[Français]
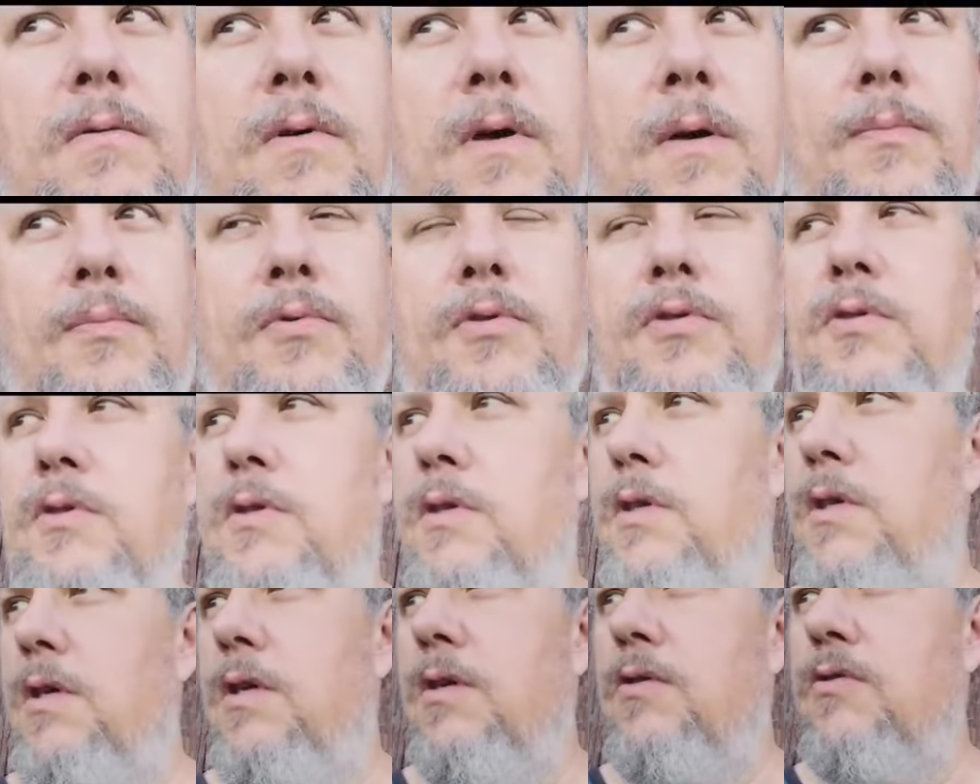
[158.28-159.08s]

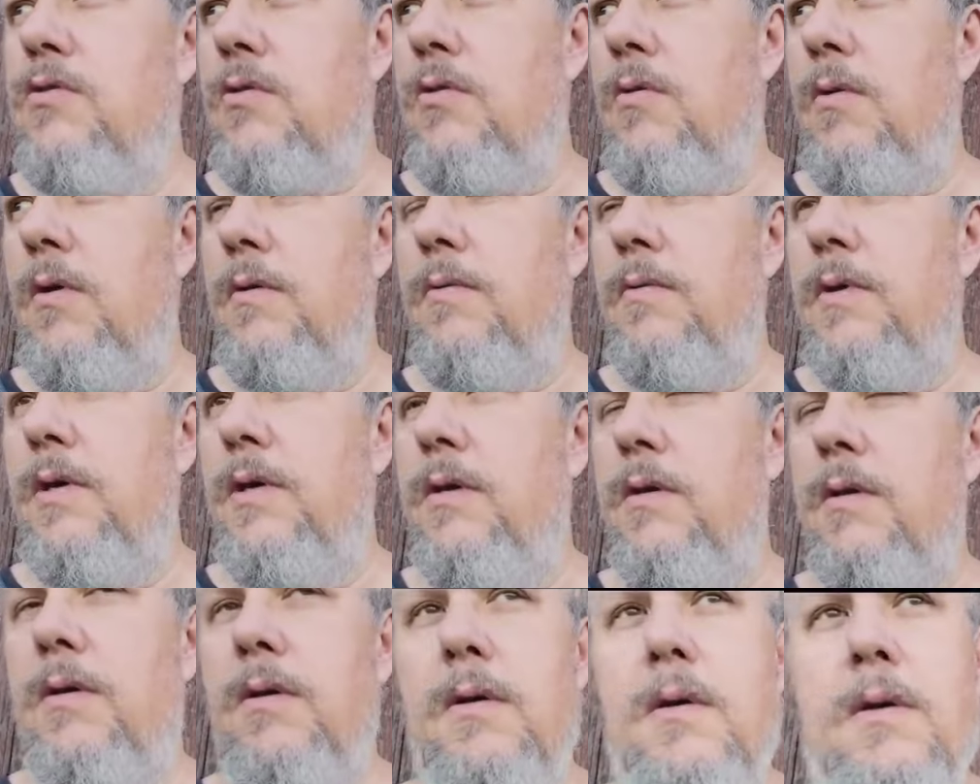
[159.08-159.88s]
apostillé je crois oui.
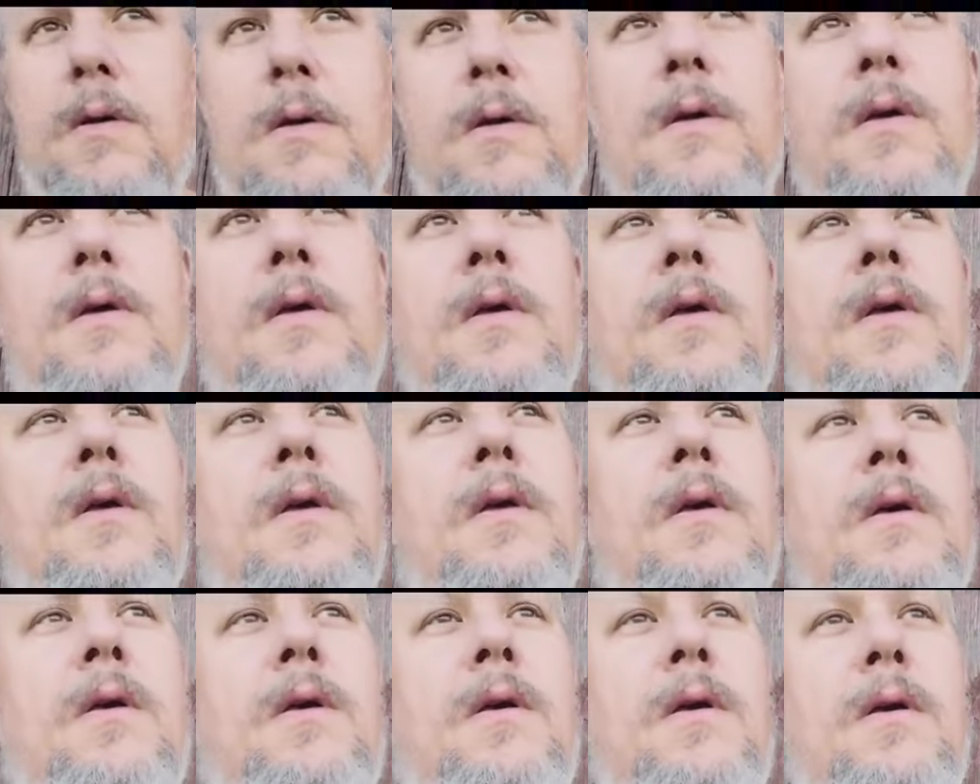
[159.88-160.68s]

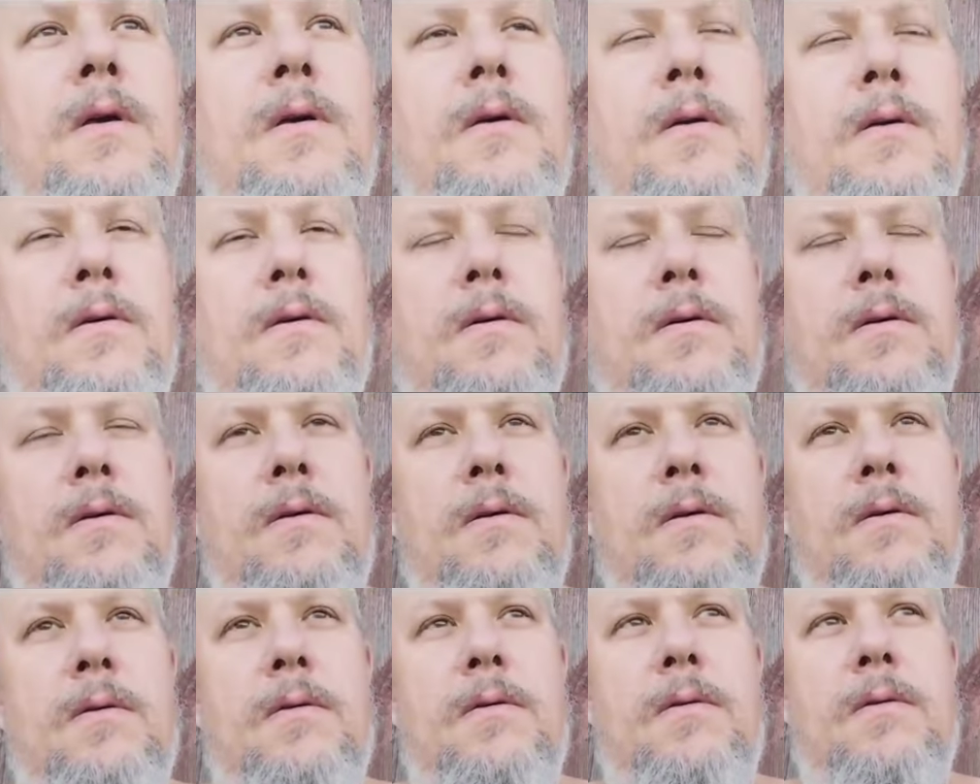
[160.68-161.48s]

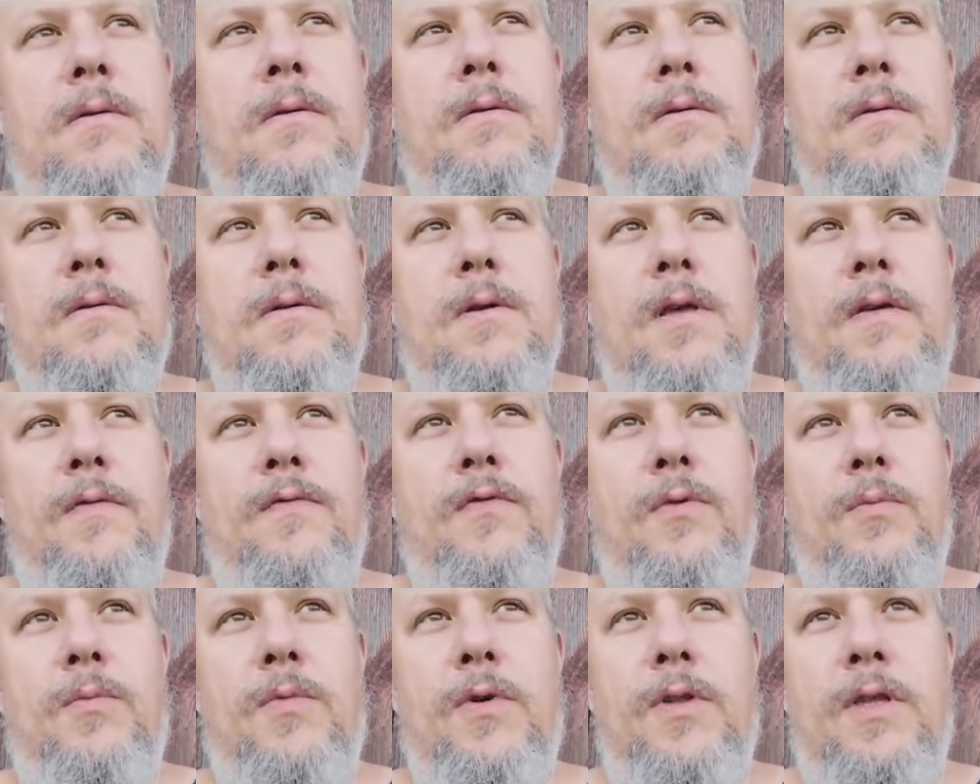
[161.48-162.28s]
qu'il
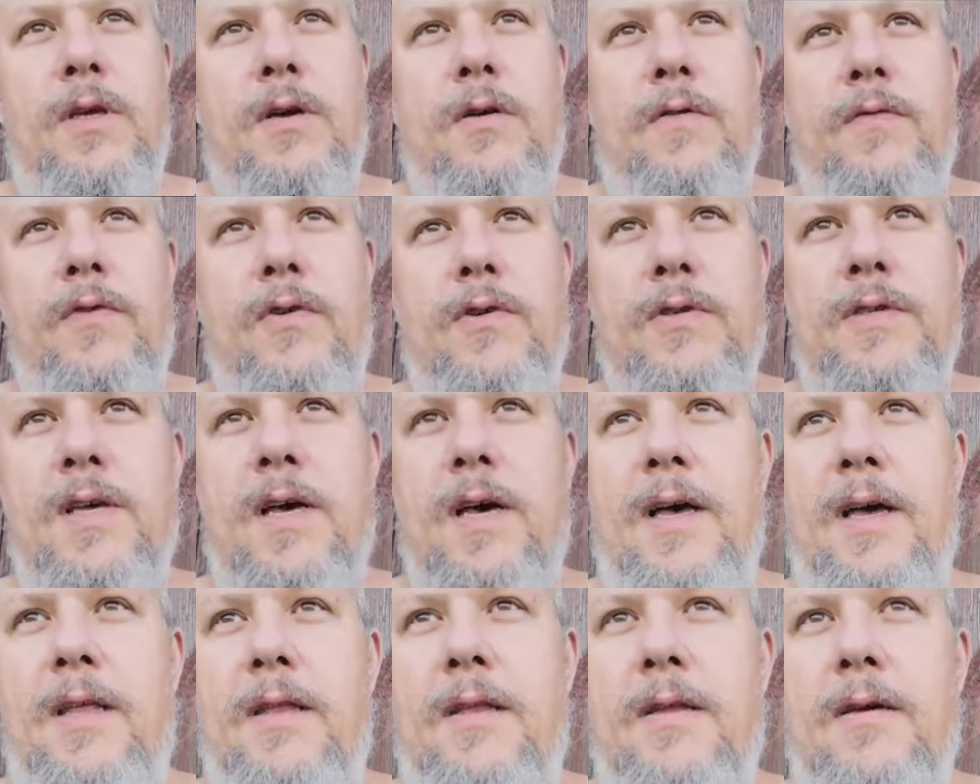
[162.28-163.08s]
faut demander en France
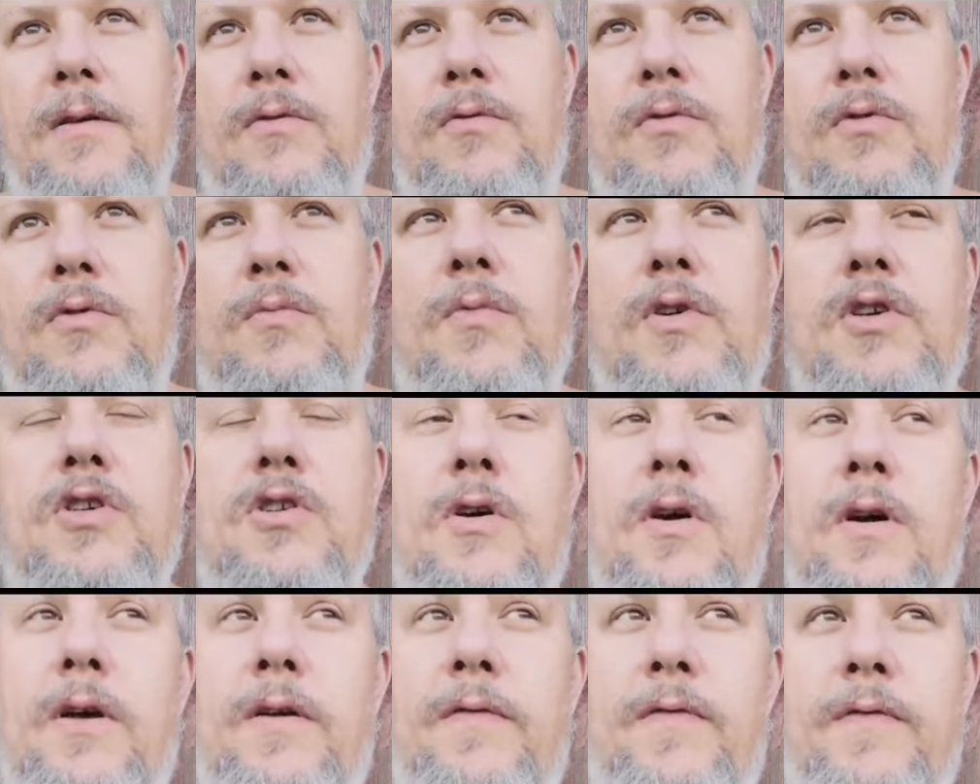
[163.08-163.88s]
à Rennes. Donc moi je
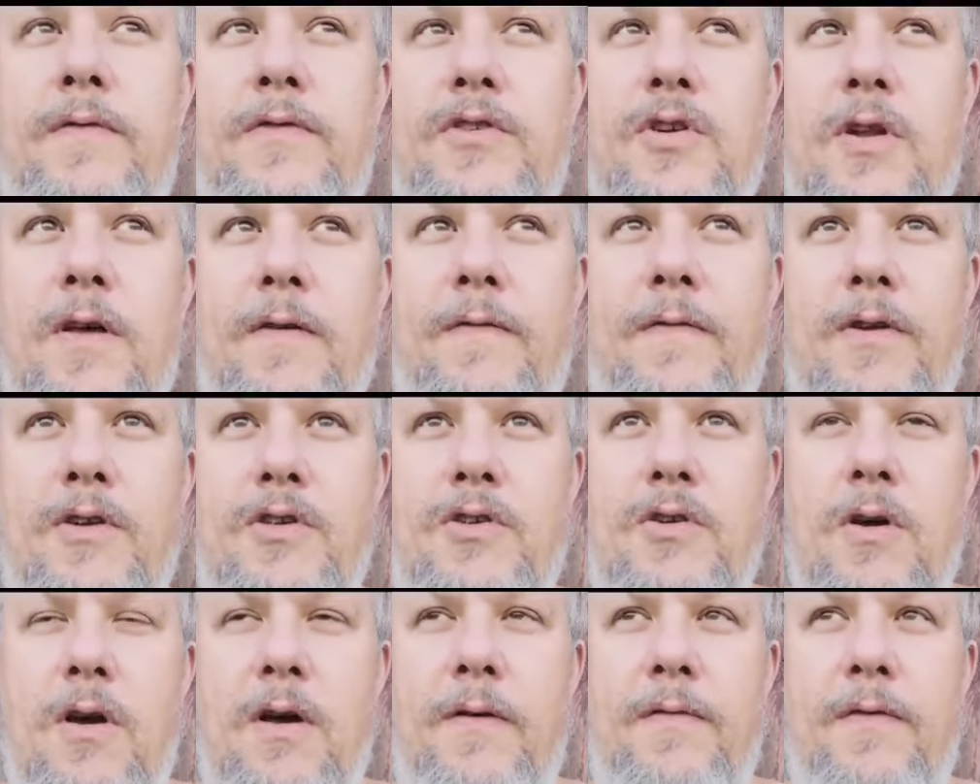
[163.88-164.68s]

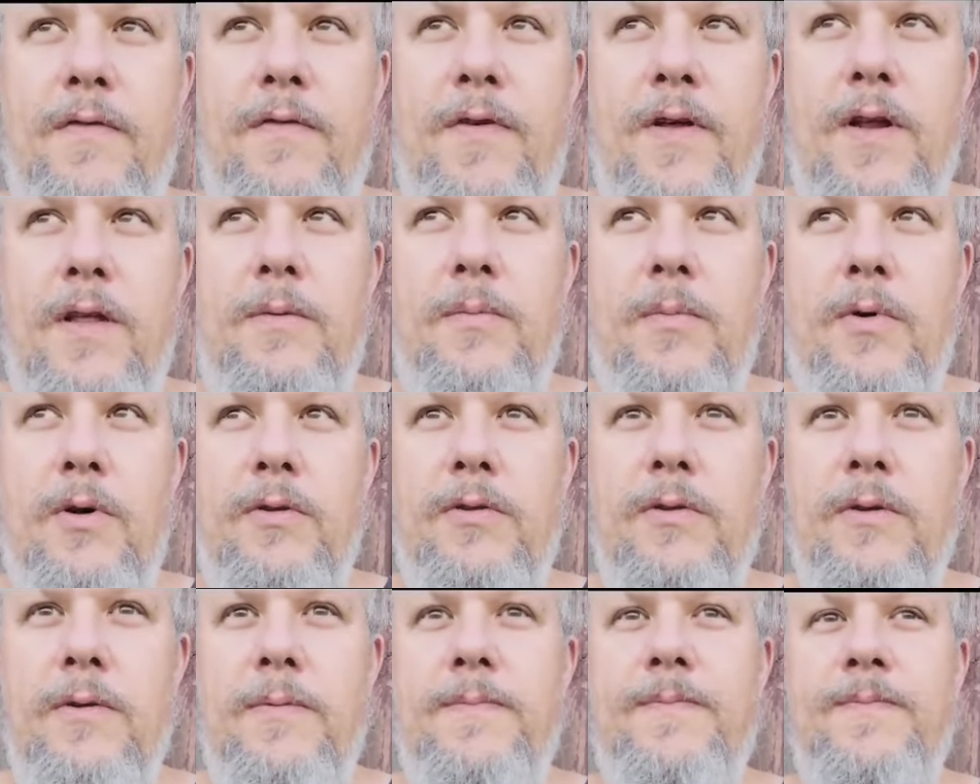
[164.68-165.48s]
leur avais fait la
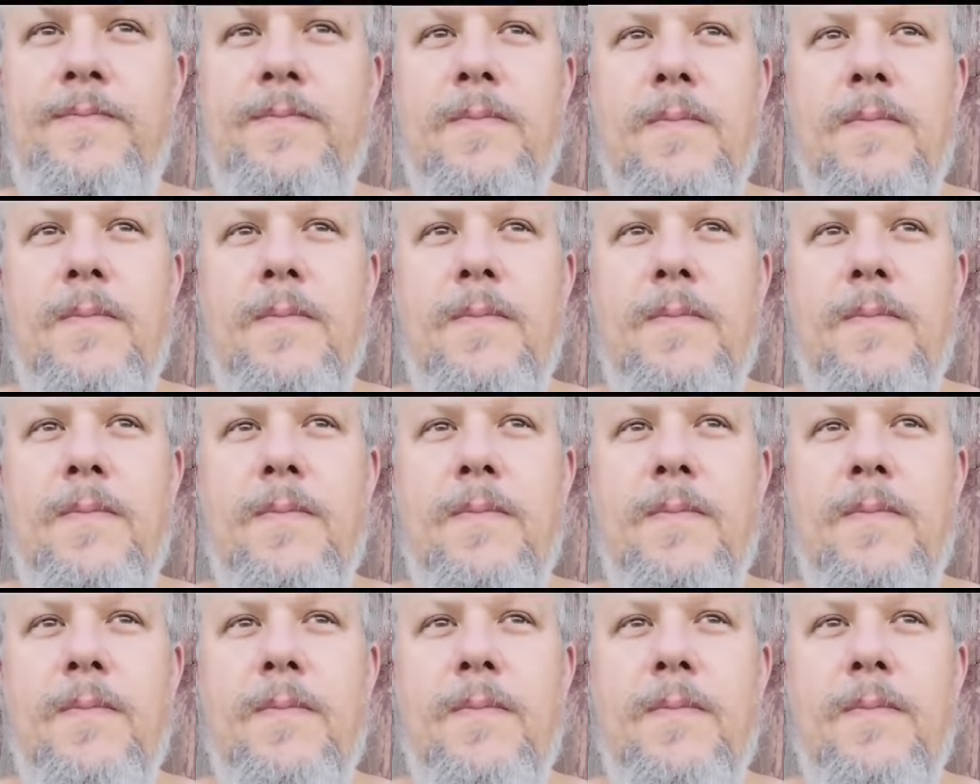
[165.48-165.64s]
demande.